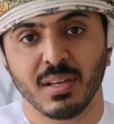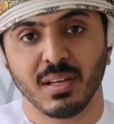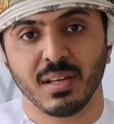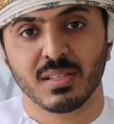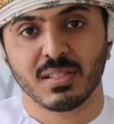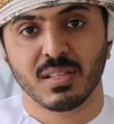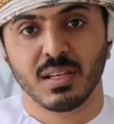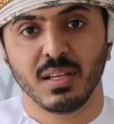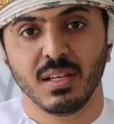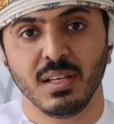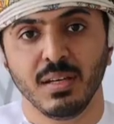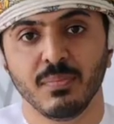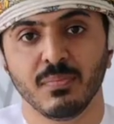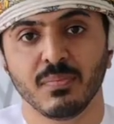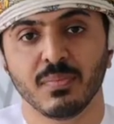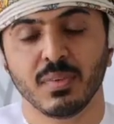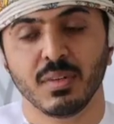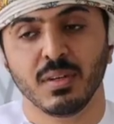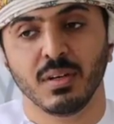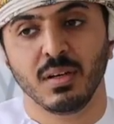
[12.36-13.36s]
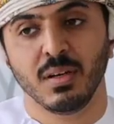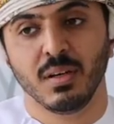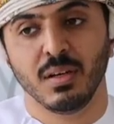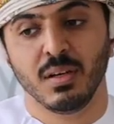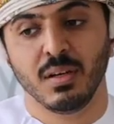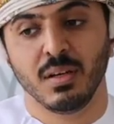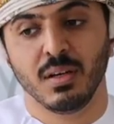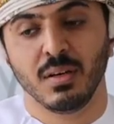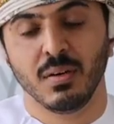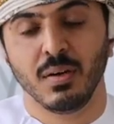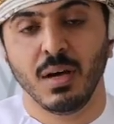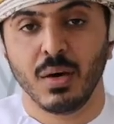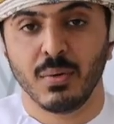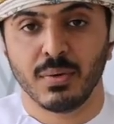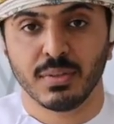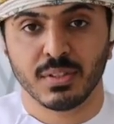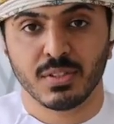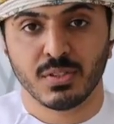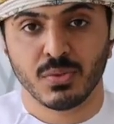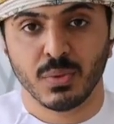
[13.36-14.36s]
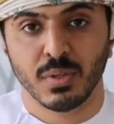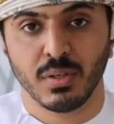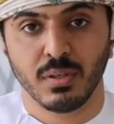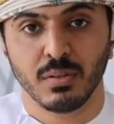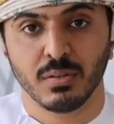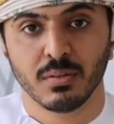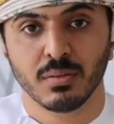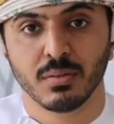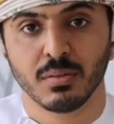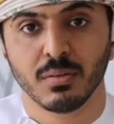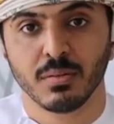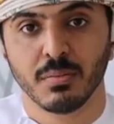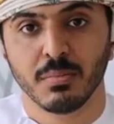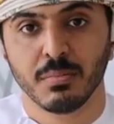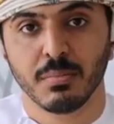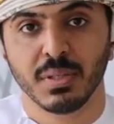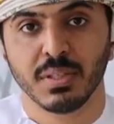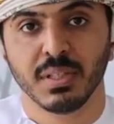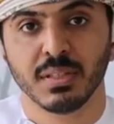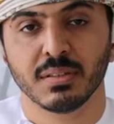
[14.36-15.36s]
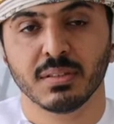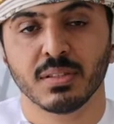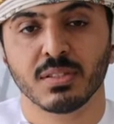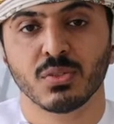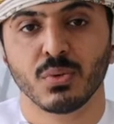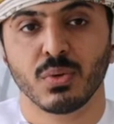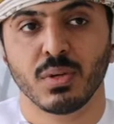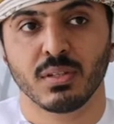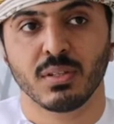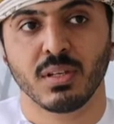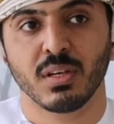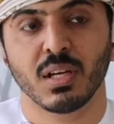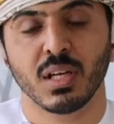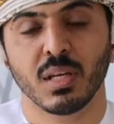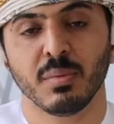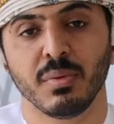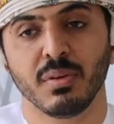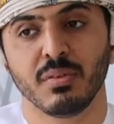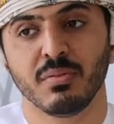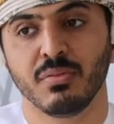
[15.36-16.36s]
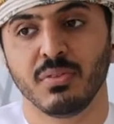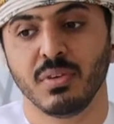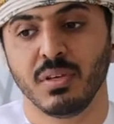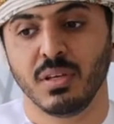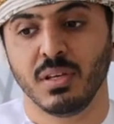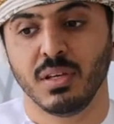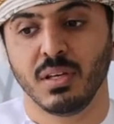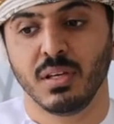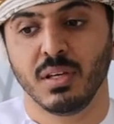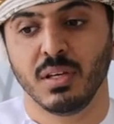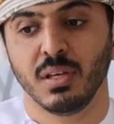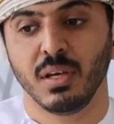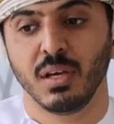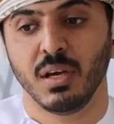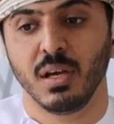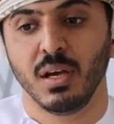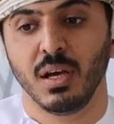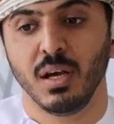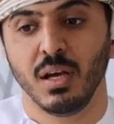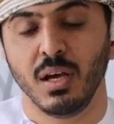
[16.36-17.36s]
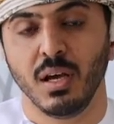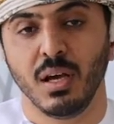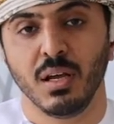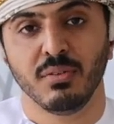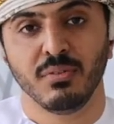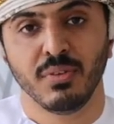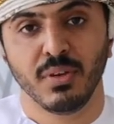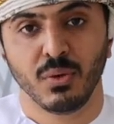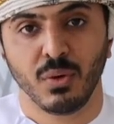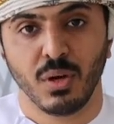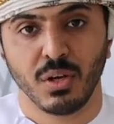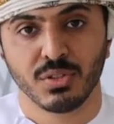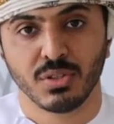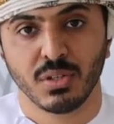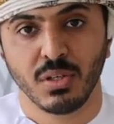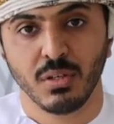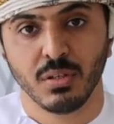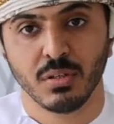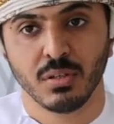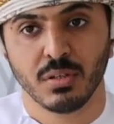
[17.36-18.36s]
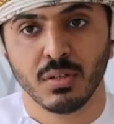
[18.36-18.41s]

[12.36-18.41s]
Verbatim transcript: الغزالي آه، هاوي تصوير بديت تصوير تقريبا في 2010 آه،